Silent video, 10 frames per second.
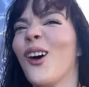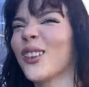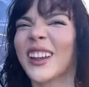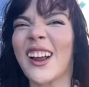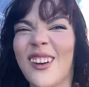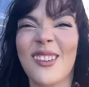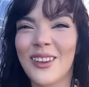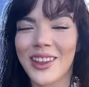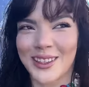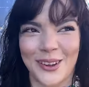o sea, no
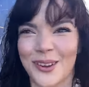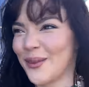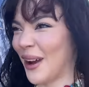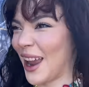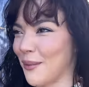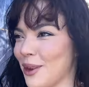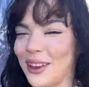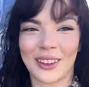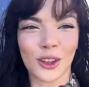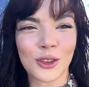hablo de solo de Miami o
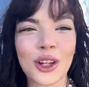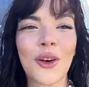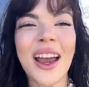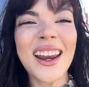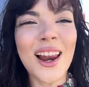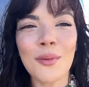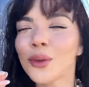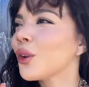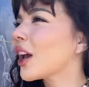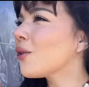de Estados Unidos, en el
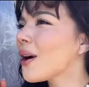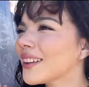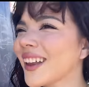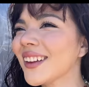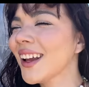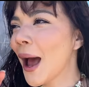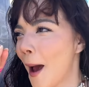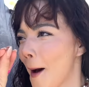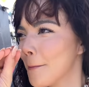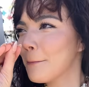mundo. Qué lugar tan
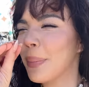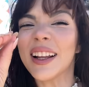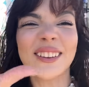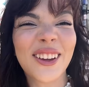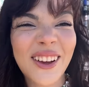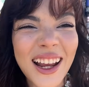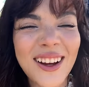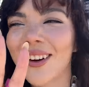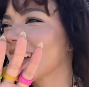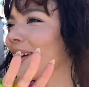
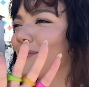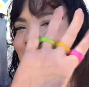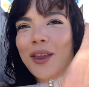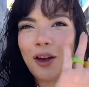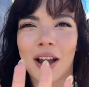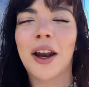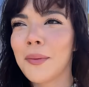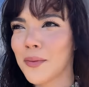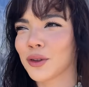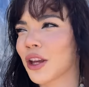pintoresco. Es que ahora
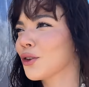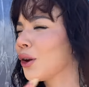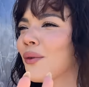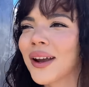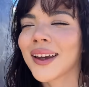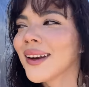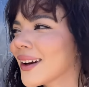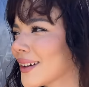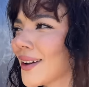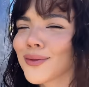mismo, o sea, yo estoy en una esquina
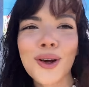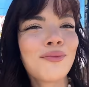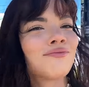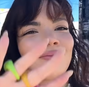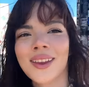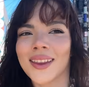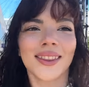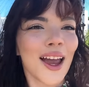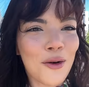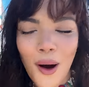random,
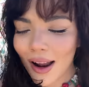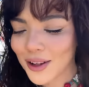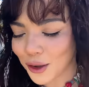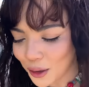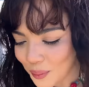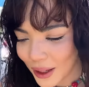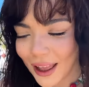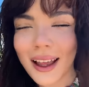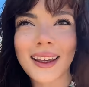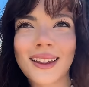da igual, yo estoy
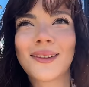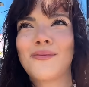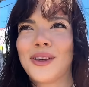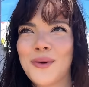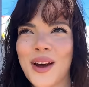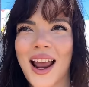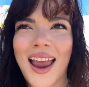parada aquí, miro para